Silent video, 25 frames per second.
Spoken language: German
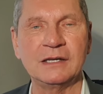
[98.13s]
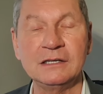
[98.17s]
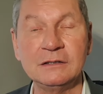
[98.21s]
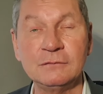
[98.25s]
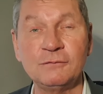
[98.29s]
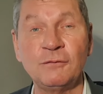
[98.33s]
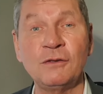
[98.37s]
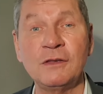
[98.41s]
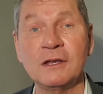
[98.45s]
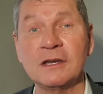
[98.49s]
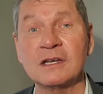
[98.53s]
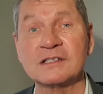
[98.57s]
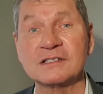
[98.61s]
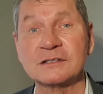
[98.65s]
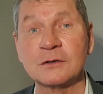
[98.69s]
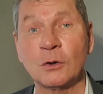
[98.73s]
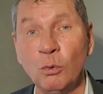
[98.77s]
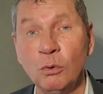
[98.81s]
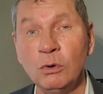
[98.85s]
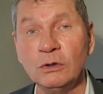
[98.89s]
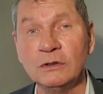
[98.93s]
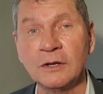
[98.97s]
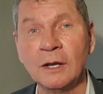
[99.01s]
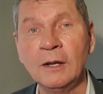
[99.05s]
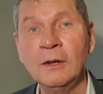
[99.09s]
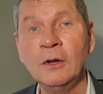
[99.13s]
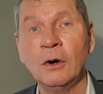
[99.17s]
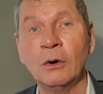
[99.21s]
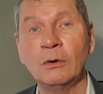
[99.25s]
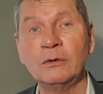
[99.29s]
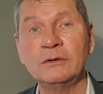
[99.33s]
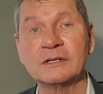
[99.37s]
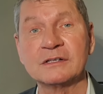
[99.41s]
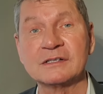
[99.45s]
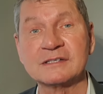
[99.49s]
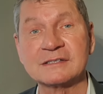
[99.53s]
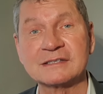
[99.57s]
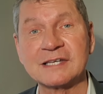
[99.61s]
Ich finde das gut
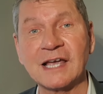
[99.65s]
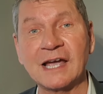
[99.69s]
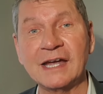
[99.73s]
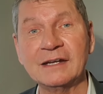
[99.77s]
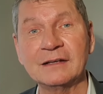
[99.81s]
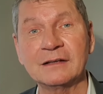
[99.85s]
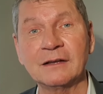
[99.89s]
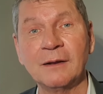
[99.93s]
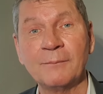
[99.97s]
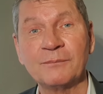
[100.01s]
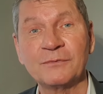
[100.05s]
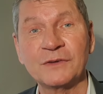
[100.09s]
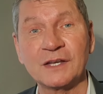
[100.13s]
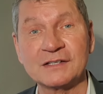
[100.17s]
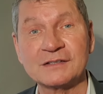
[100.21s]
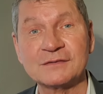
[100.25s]
und es zeigt,